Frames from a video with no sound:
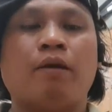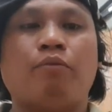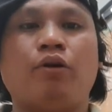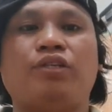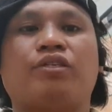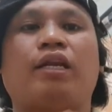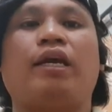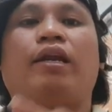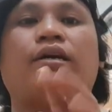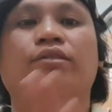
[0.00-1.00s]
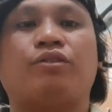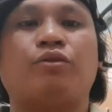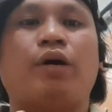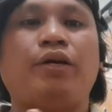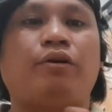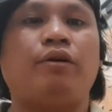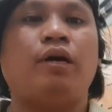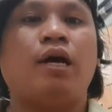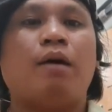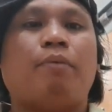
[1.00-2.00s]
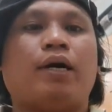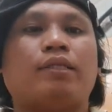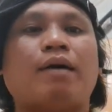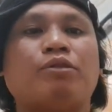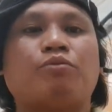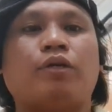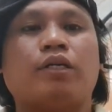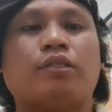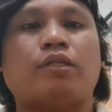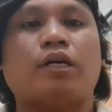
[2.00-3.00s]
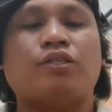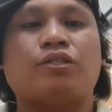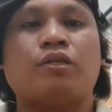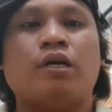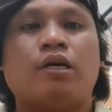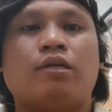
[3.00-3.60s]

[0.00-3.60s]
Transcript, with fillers: police clearance. So ngayon, pagkatapos po ng trans